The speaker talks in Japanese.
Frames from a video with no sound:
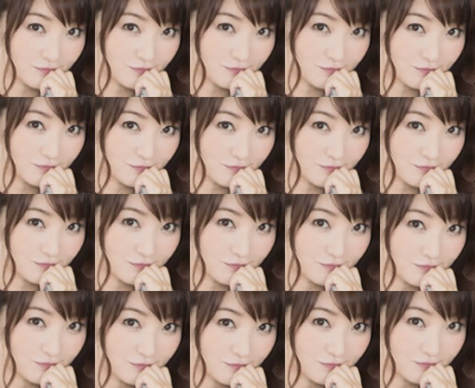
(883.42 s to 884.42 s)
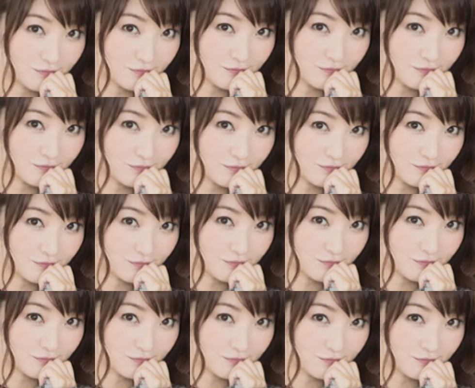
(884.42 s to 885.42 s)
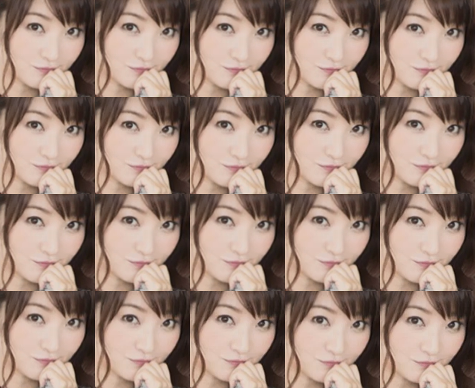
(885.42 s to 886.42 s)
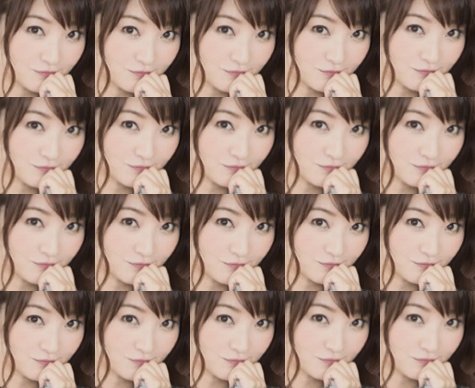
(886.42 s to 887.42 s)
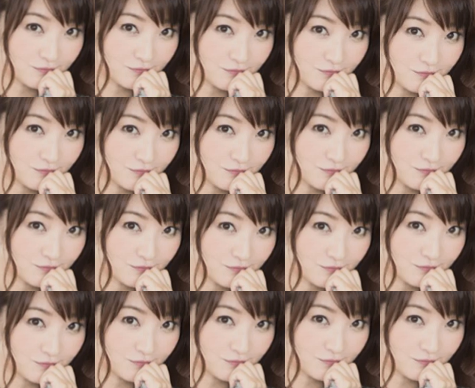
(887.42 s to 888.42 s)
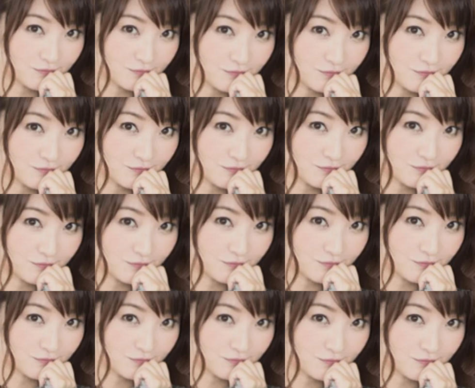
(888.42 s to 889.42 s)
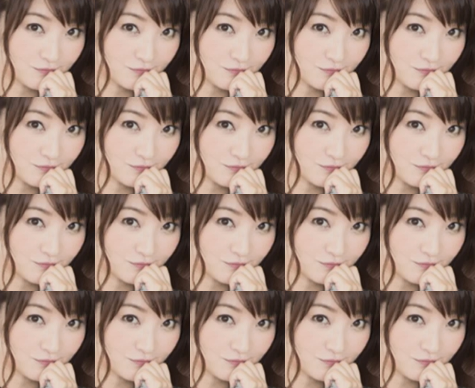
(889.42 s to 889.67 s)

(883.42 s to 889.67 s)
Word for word: コーナー名何がいいですか僕、なまあ、一応うんうん何なんて書いてある